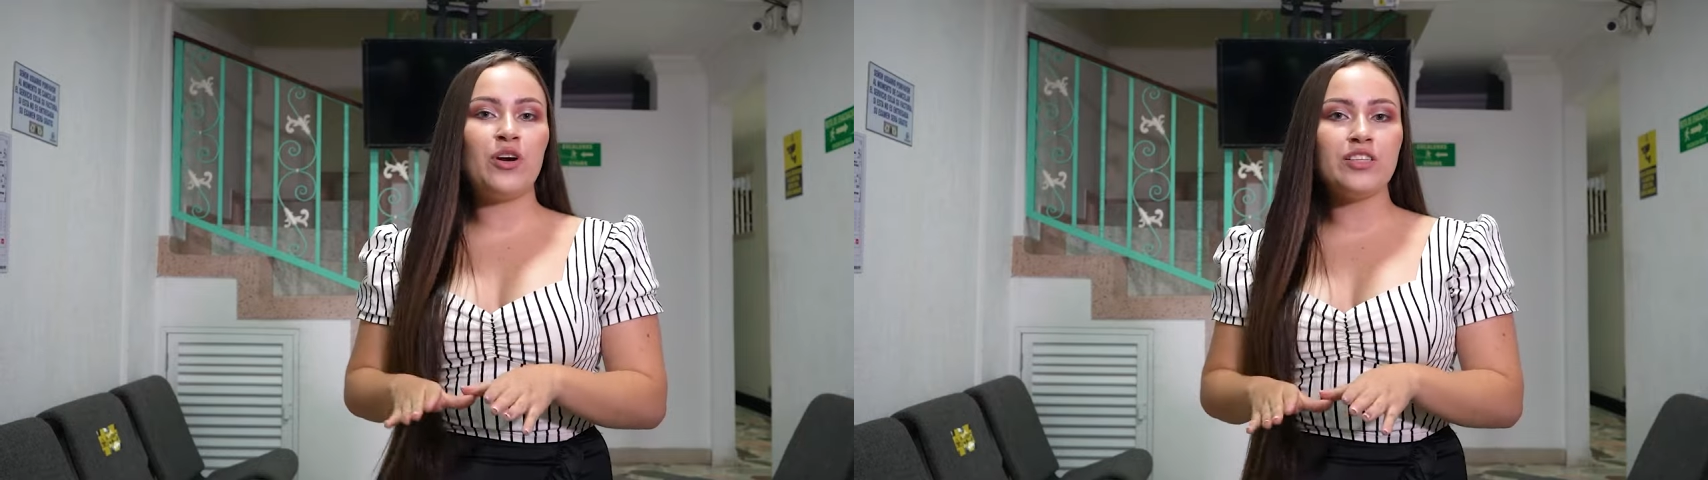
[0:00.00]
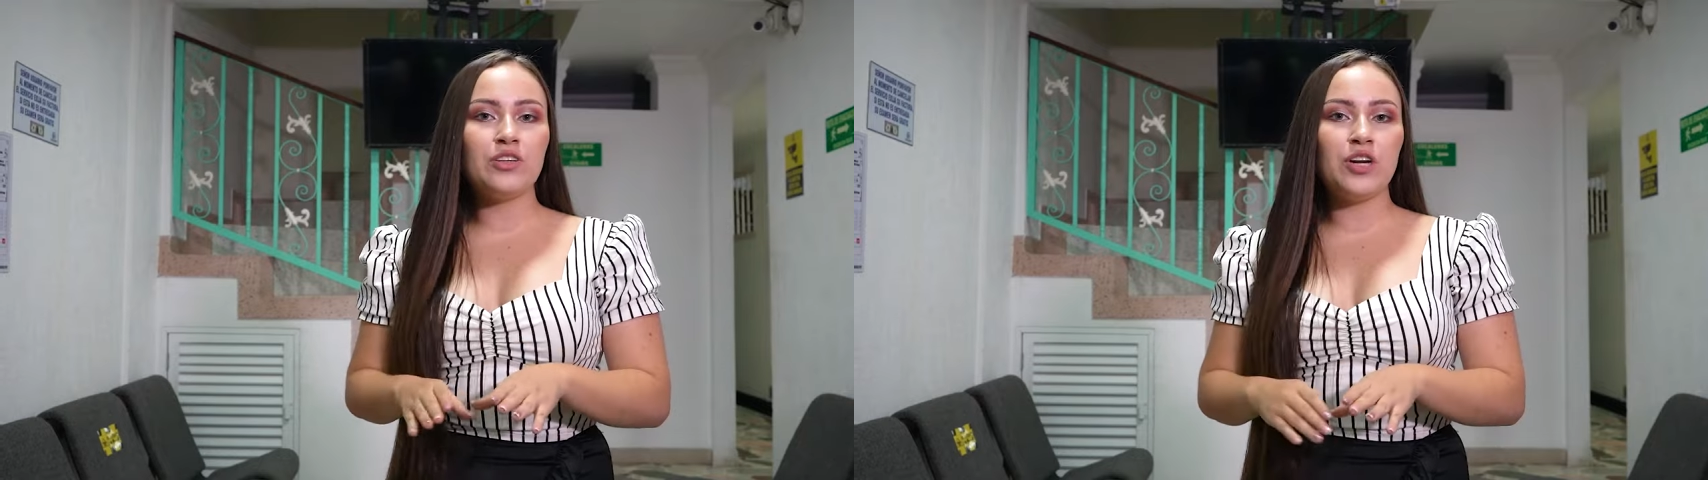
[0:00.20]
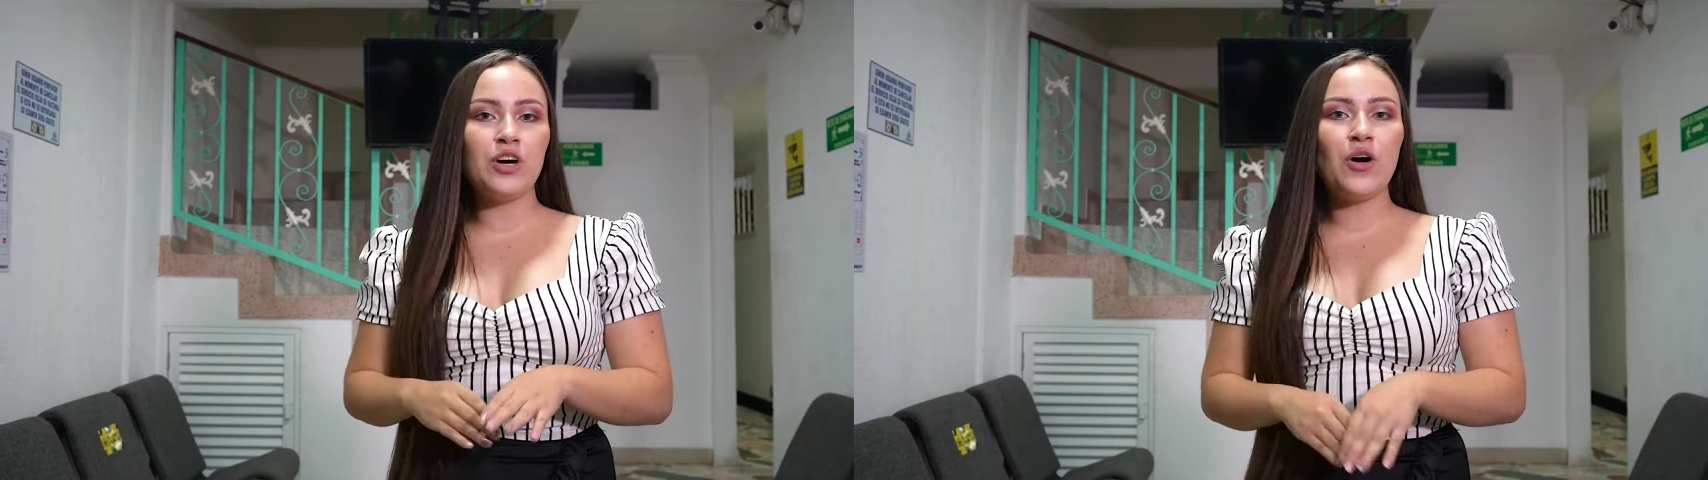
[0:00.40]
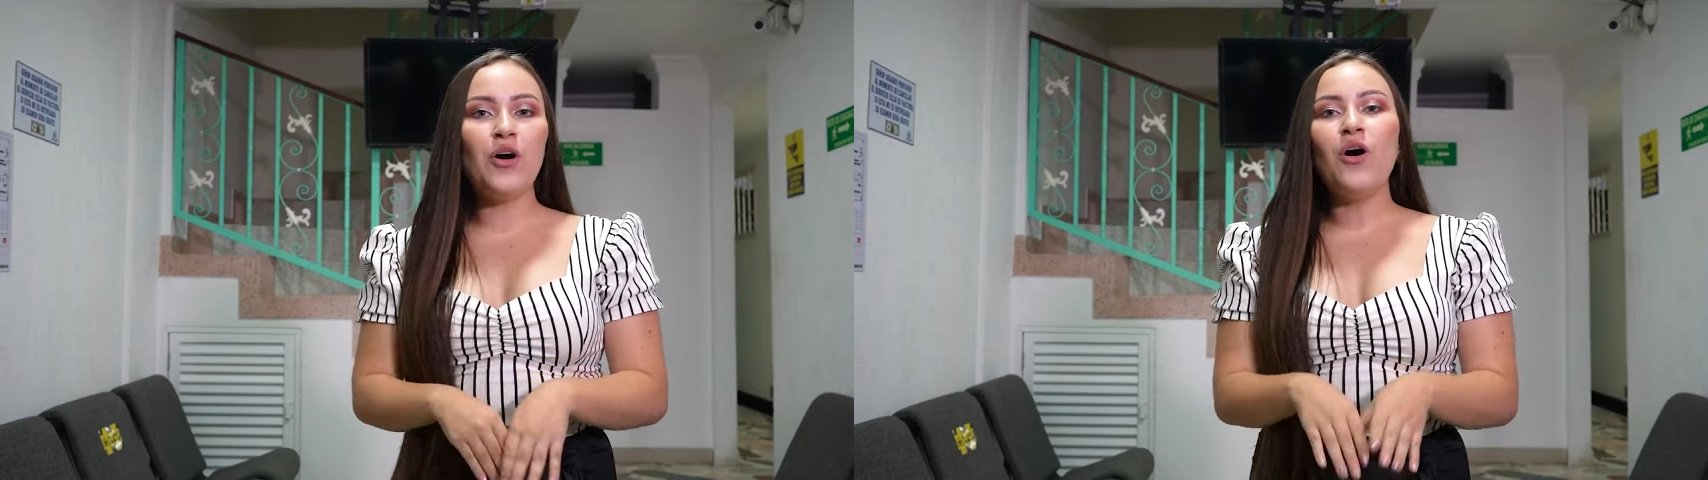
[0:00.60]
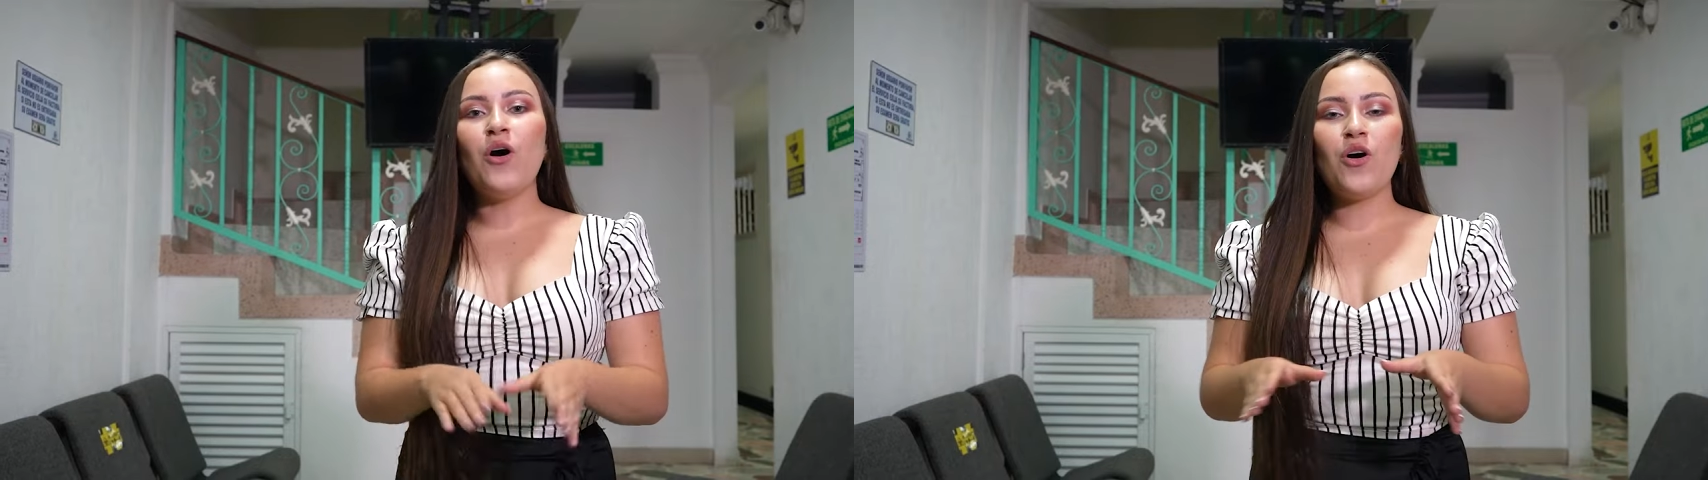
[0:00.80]
electrónico
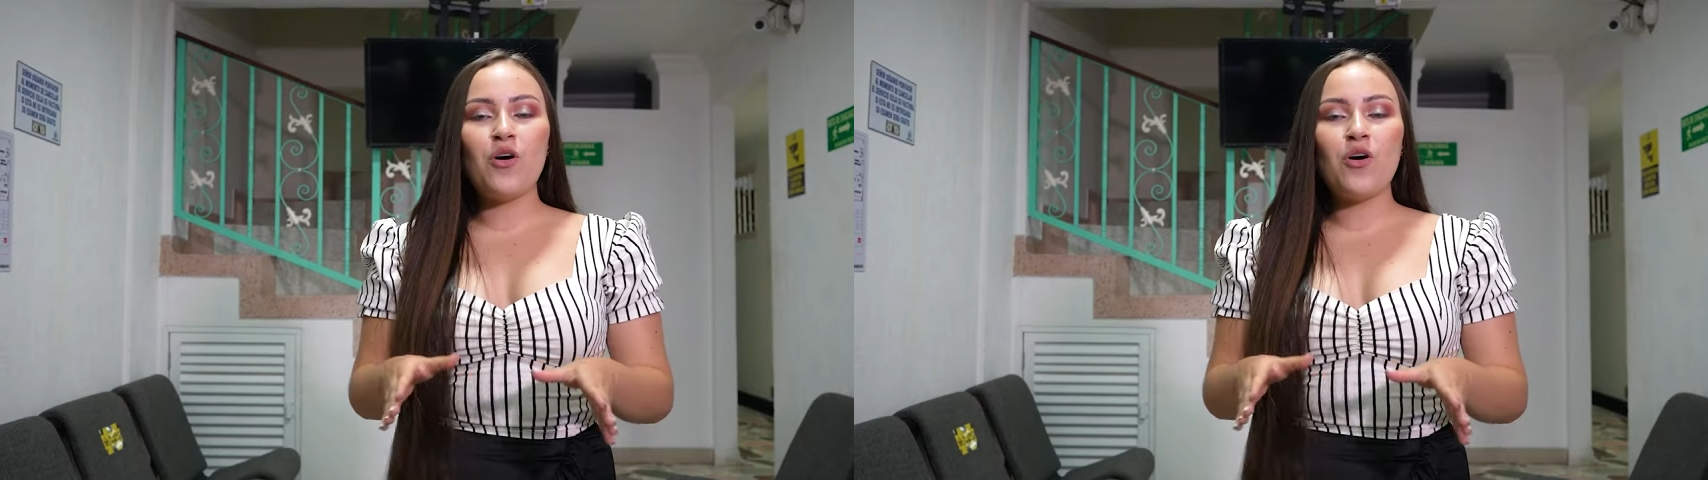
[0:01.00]
o